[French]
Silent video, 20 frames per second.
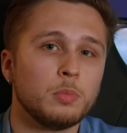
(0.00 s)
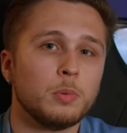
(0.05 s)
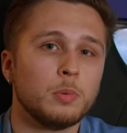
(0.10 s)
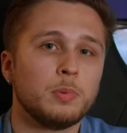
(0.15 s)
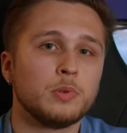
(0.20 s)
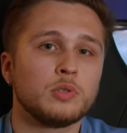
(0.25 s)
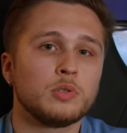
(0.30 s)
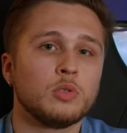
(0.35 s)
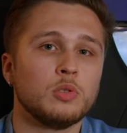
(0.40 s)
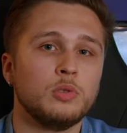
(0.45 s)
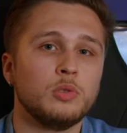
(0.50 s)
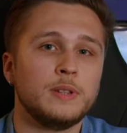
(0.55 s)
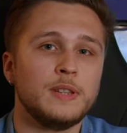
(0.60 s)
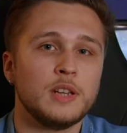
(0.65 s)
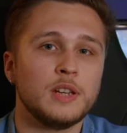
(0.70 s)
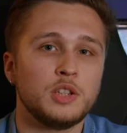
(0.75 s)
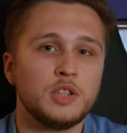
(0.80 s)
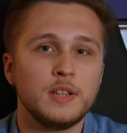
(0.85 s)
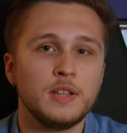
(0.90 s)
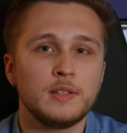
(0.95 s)
proposant le
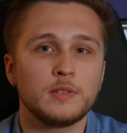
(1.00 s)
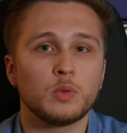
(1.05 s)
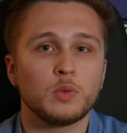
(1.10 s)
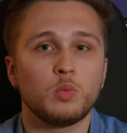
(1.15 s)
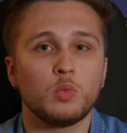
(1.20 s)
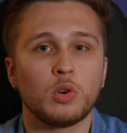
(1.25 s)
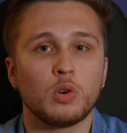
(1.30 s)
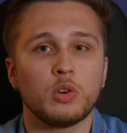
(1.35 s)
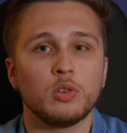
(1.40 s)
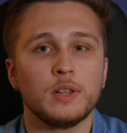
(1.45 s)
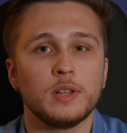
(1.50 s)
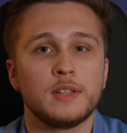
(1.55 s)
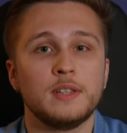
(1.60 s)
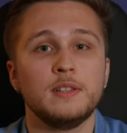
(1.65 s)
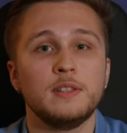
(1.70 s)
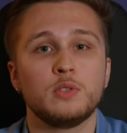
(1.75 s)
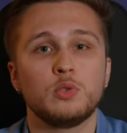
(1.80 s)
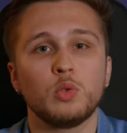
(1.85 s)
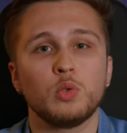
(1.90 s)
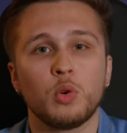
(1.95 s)
THX ou encore les kits
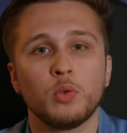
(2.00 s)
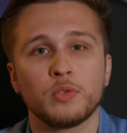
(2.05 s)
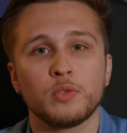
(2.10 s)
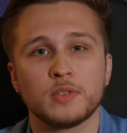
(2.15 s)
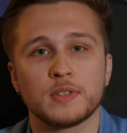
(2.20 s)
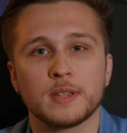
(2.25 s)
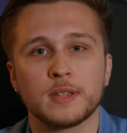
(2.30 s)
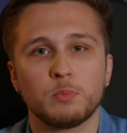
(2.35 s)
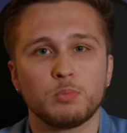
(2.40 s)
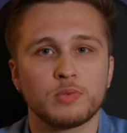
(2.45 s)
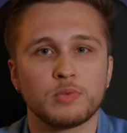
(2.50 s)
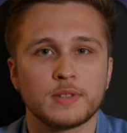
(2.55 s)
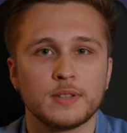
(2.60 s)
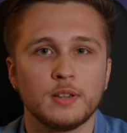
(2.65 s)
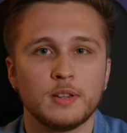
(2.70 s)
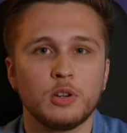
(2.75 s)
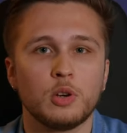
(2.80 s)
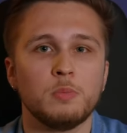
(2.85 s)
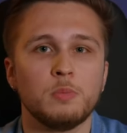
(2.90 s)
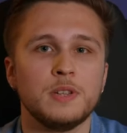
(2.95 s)
sur onde
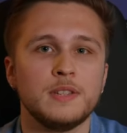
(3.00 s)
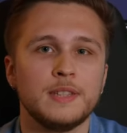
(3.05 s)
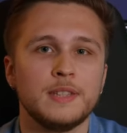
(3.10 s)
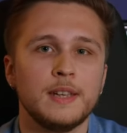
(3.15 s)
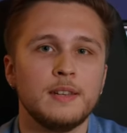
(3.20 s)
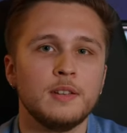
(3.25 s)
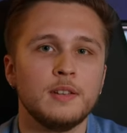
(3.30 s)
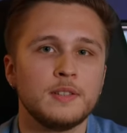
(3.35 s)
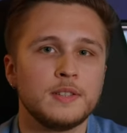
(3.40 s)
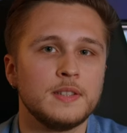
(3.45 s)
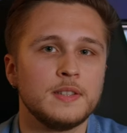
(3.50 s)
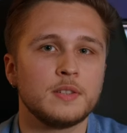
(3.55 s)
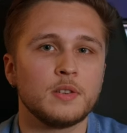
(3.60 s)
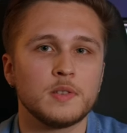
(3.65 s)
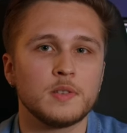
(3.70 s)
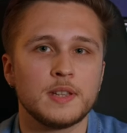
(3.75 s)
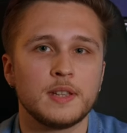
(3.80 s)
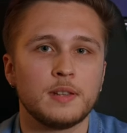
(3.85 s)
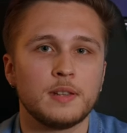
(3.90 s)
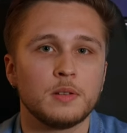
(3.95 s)
5.1 comme les
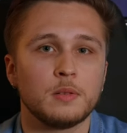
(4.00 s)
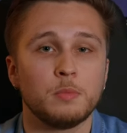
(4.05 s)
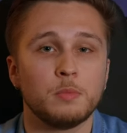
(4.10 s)
Z607,